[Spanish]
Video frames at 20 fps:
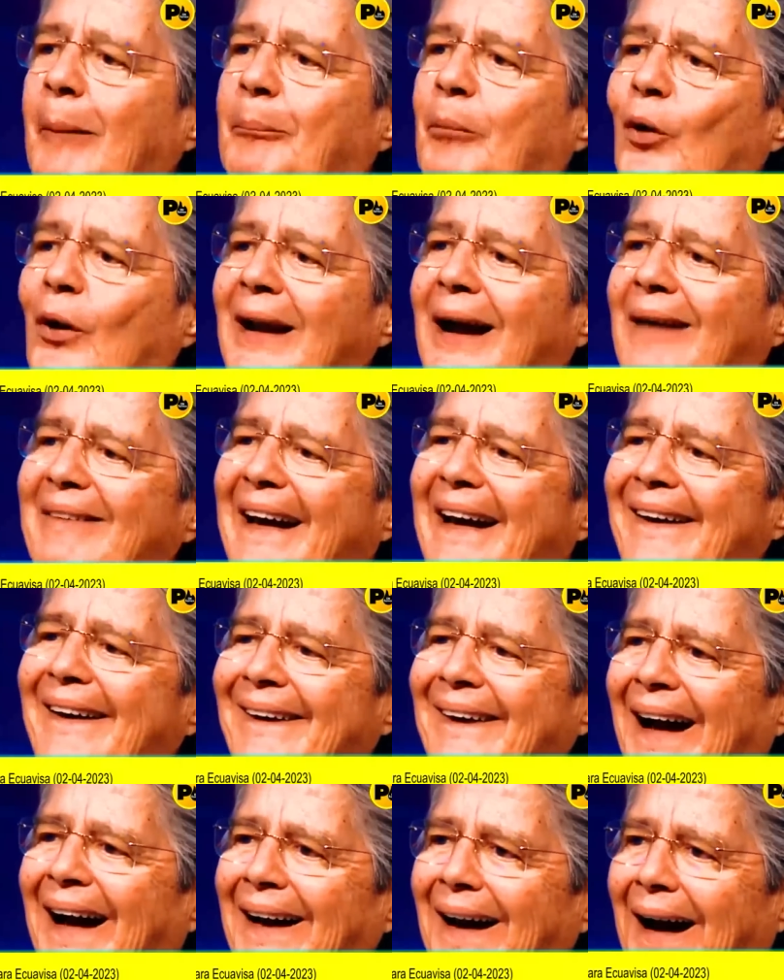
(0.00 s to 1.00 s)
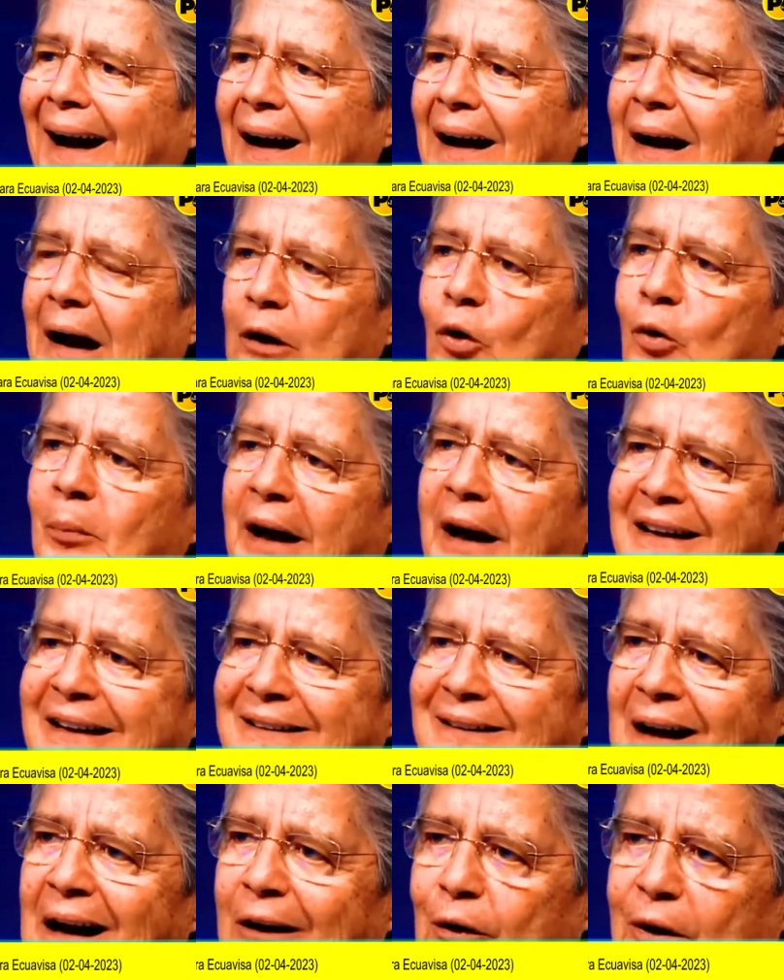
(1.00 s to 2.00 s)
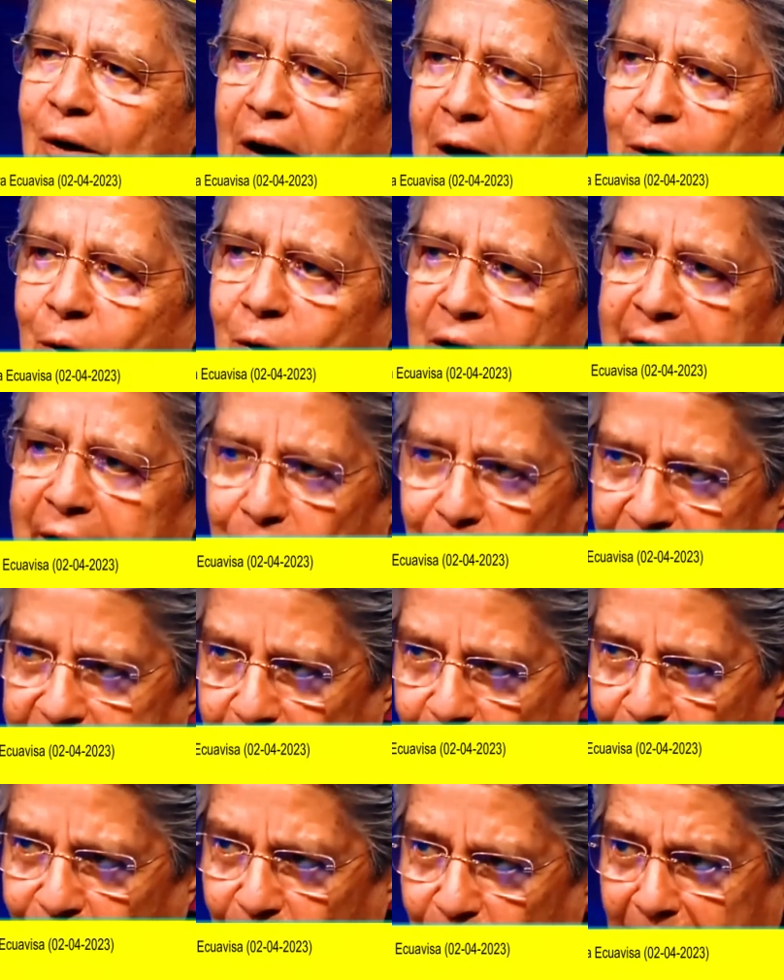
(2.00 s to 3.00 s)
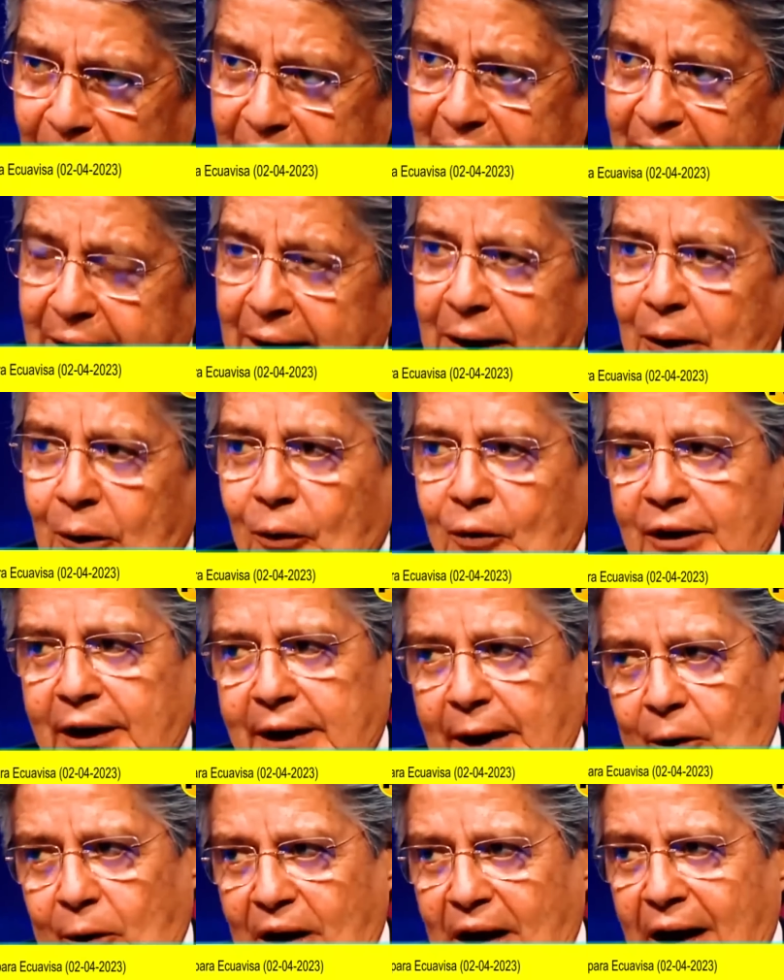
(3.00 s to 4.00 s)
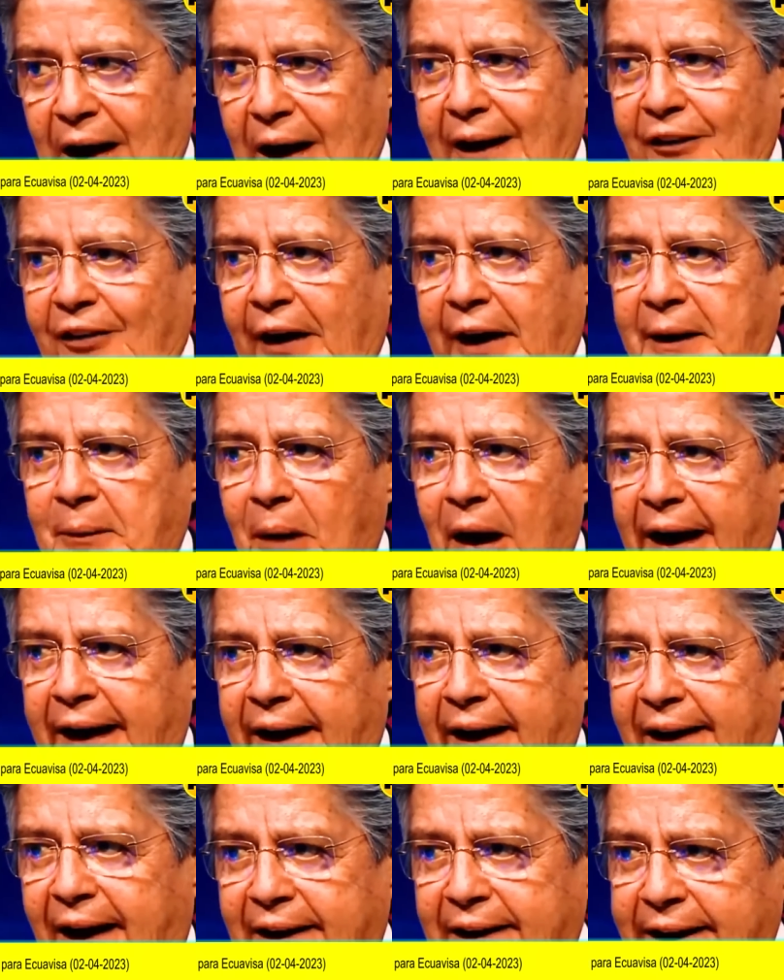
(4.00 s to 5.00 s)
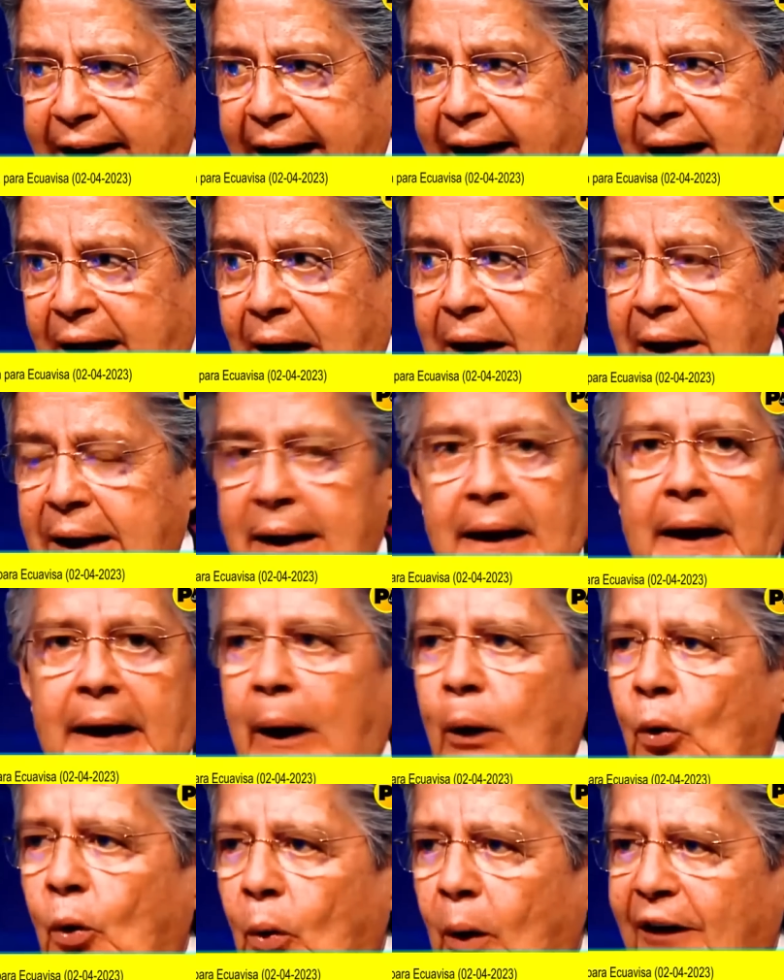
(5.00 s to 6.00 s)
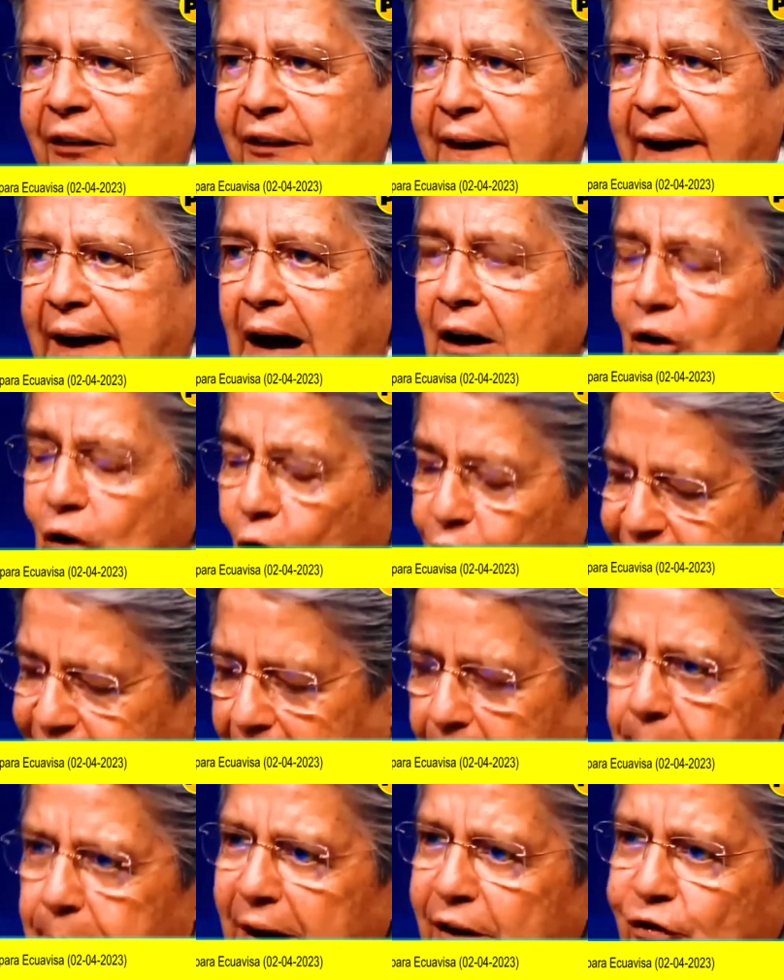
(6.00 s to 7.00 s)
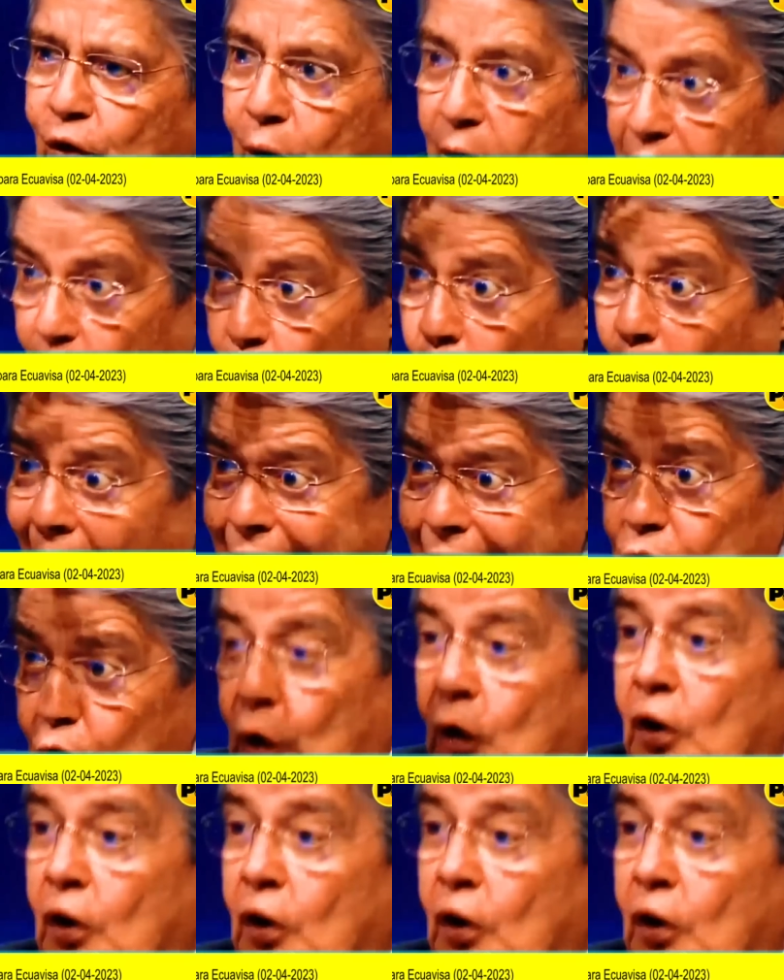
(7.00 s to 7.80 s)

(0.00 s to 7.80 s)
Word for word: por la ventana a los magistrados de la Corte Constitucional. Usted recordará esas imágenes dantescas de un juez tirándose al piso del cuarto.